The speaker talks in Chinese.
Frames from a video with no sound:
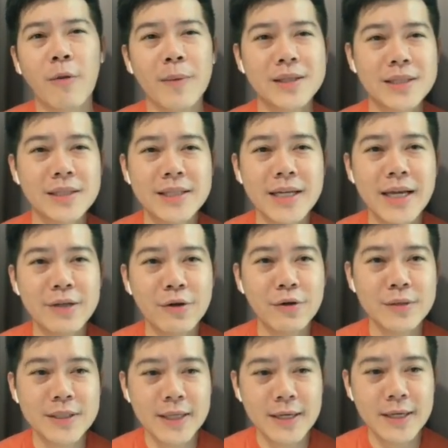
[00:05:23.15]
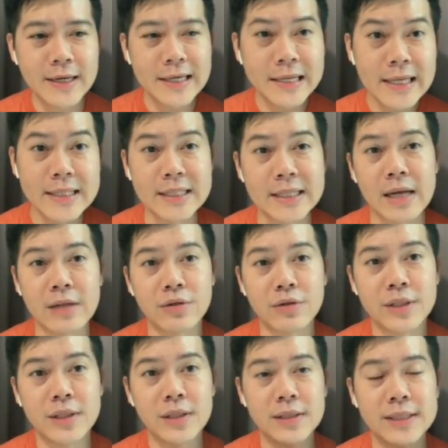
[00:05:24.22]
我们直接用这个例子啦，
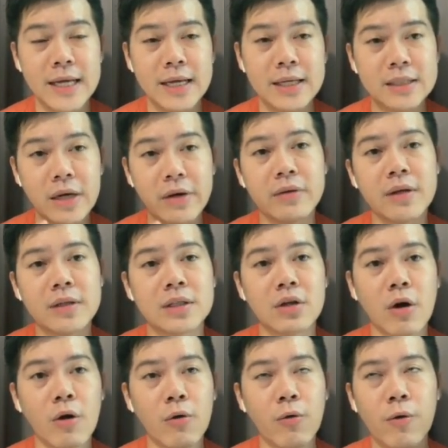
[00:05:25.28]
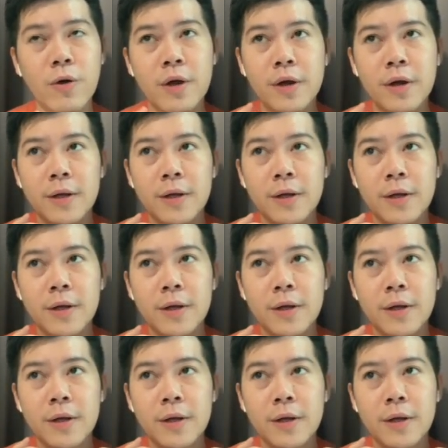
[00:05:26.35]
就是在交易的时候，